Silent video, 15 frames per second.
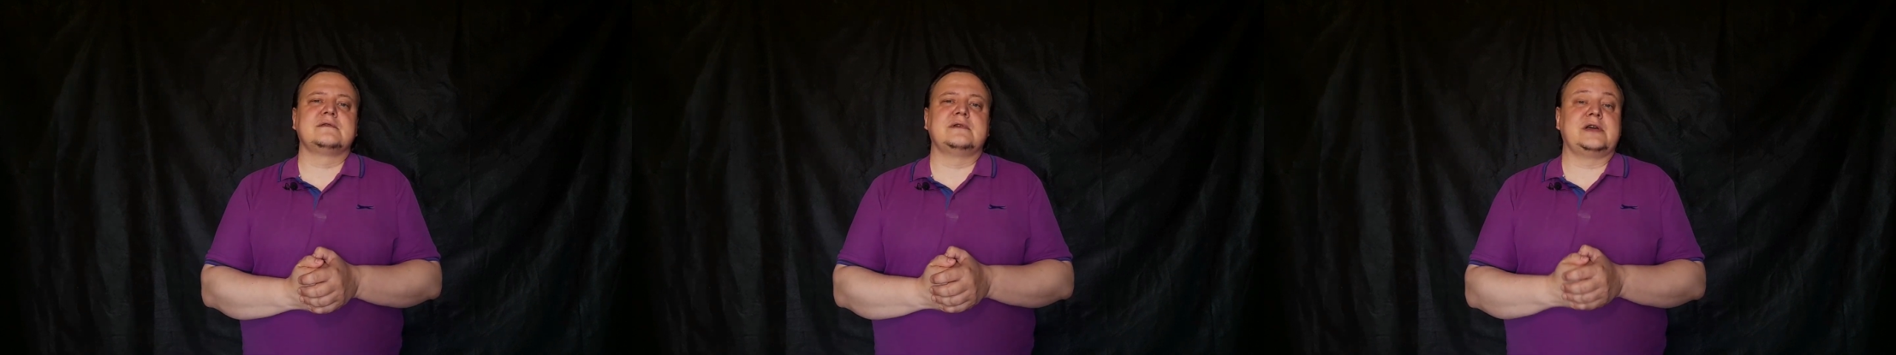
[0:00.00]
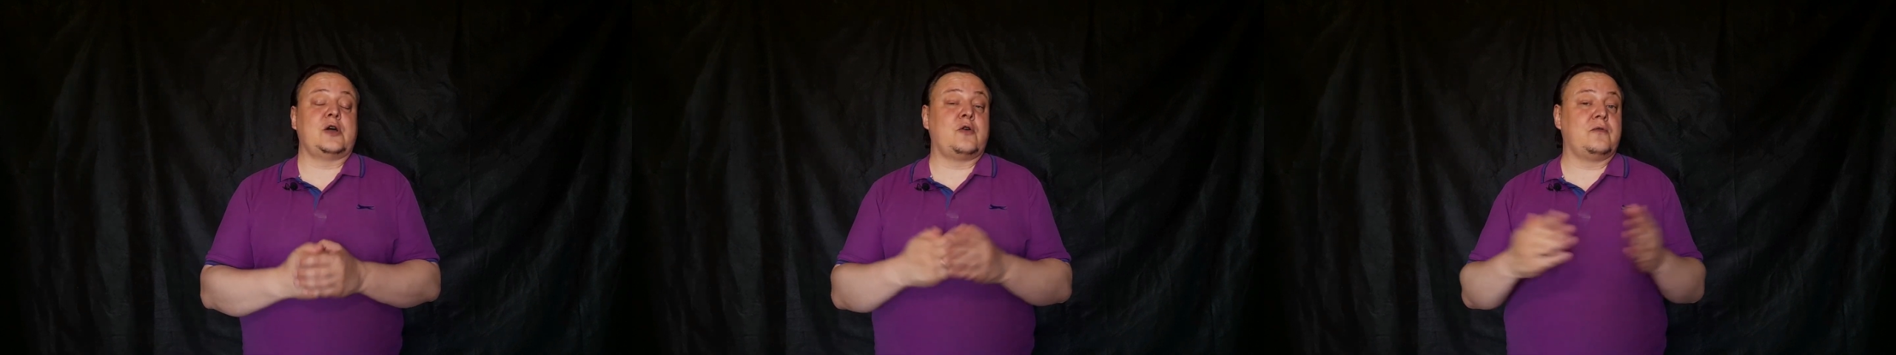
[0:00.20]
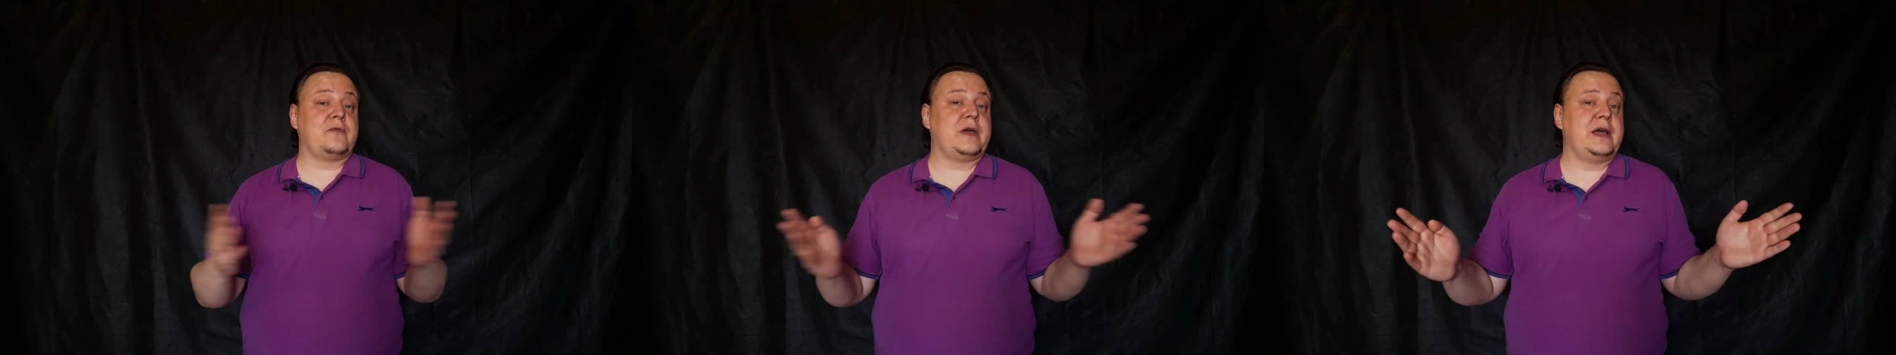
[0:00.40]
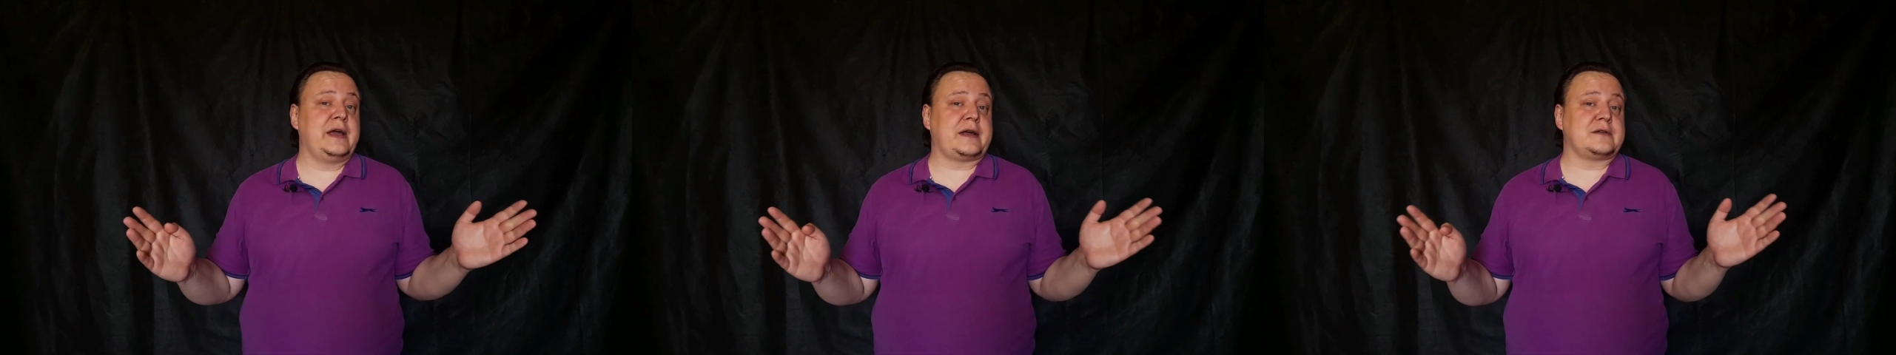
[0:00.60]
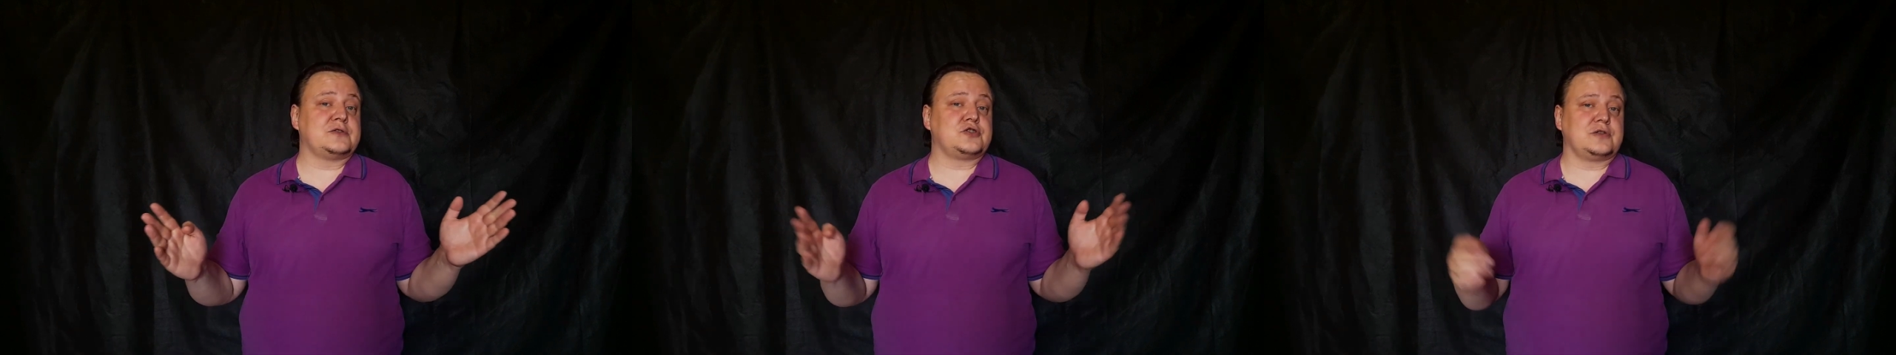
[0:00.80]
я
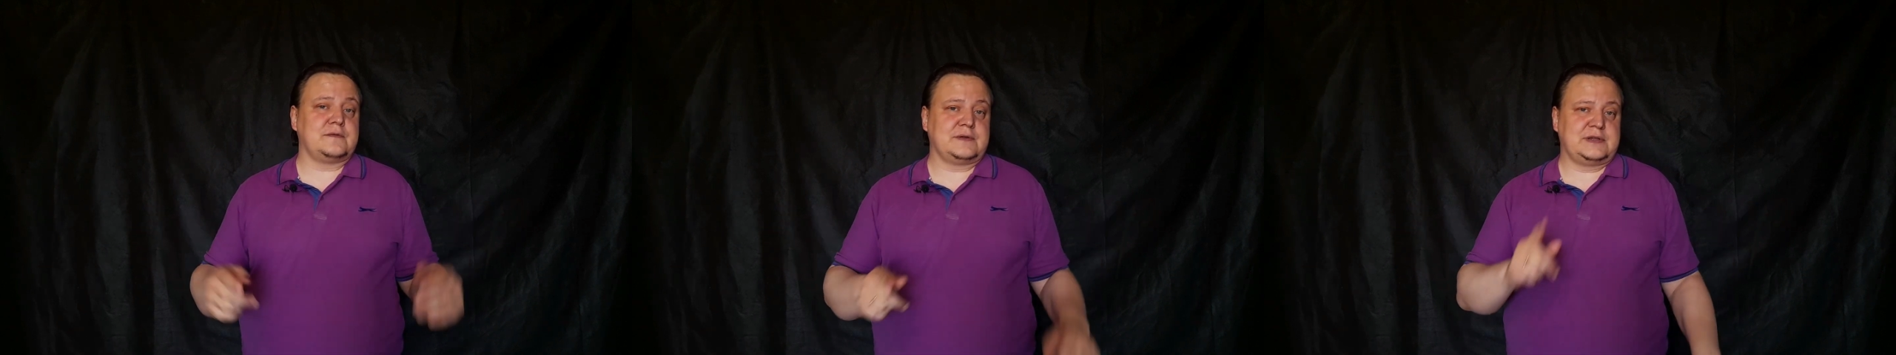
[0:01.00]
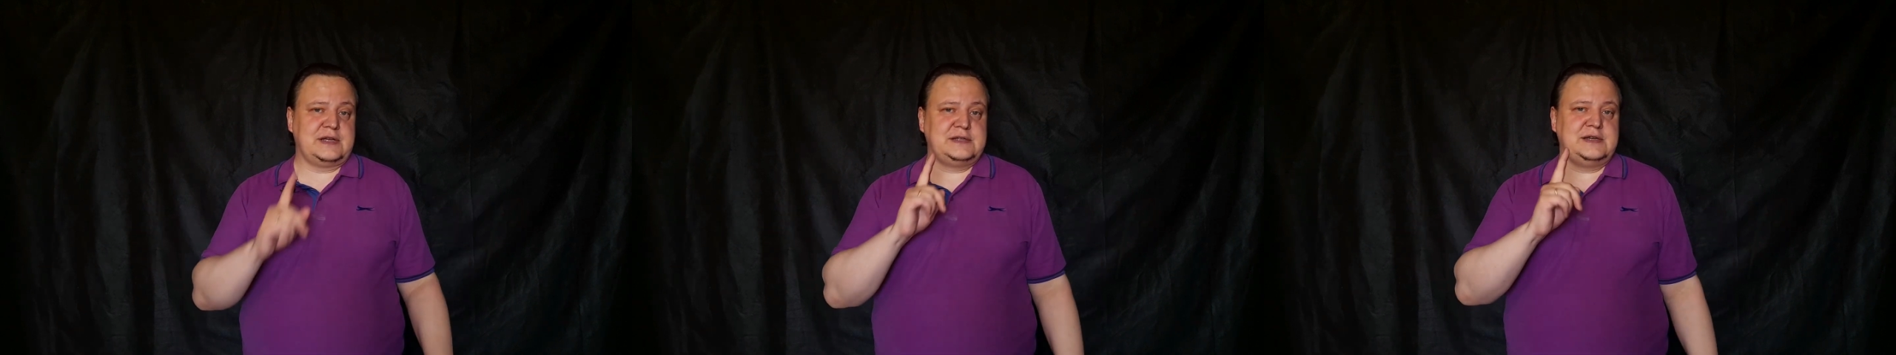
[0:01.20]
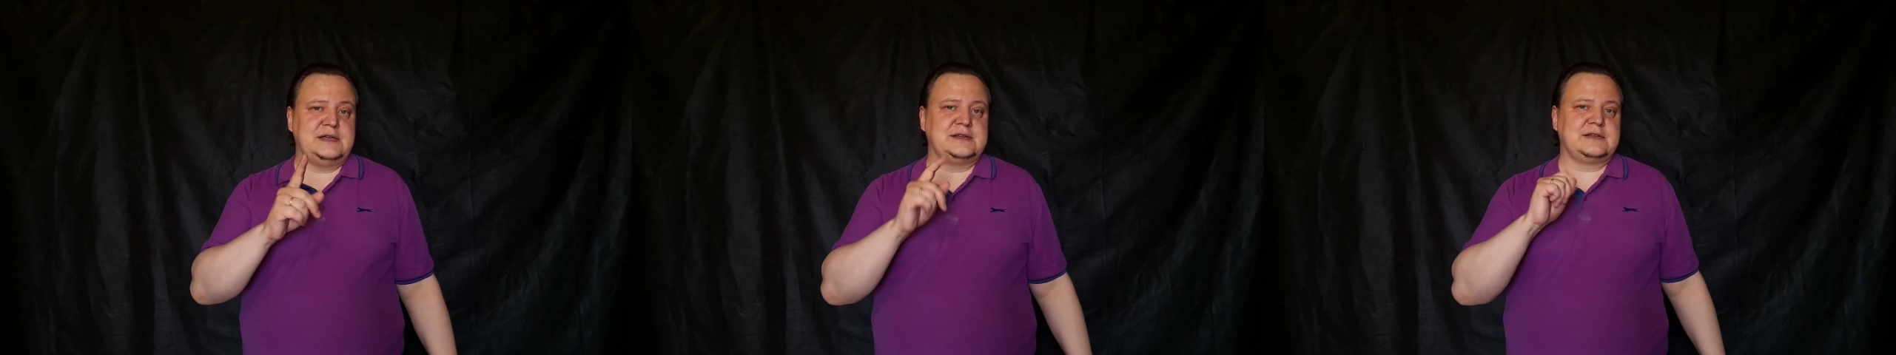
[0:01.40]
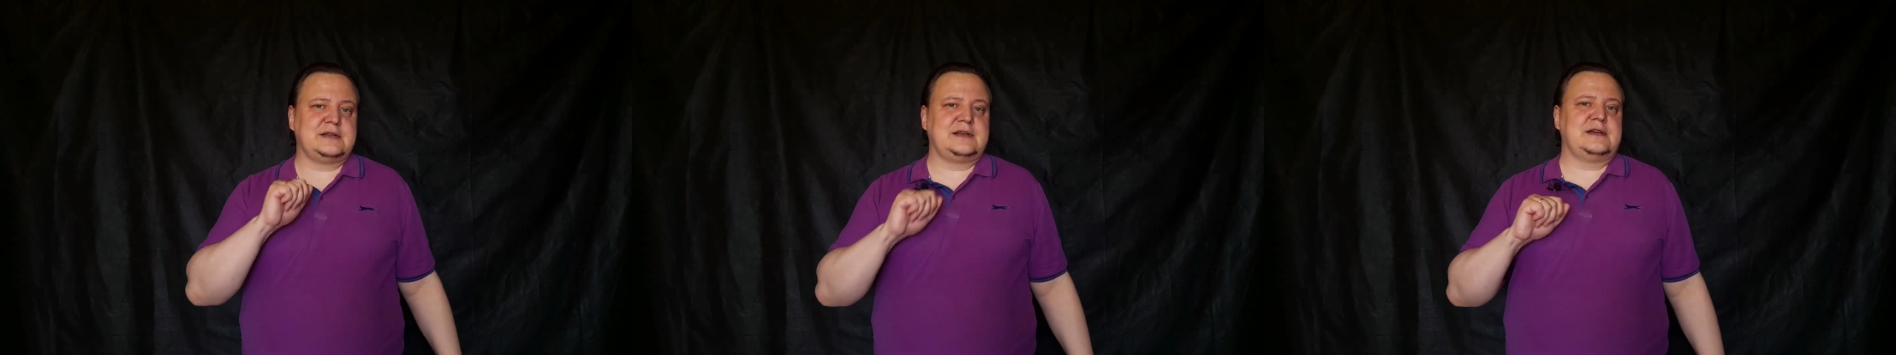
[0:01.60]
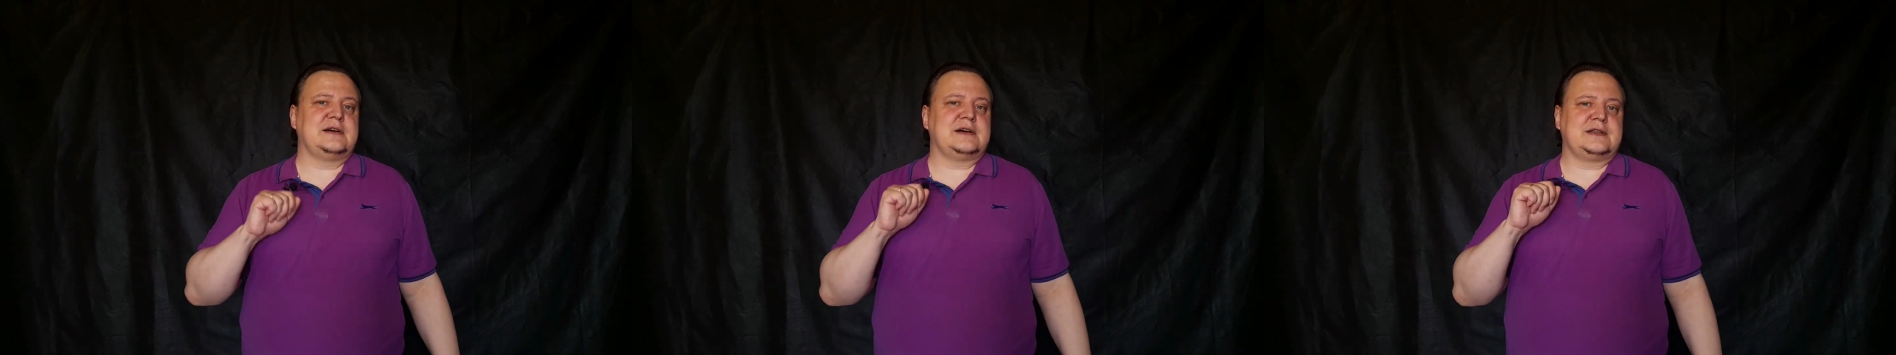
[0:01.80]
уверен, что вы дадите на них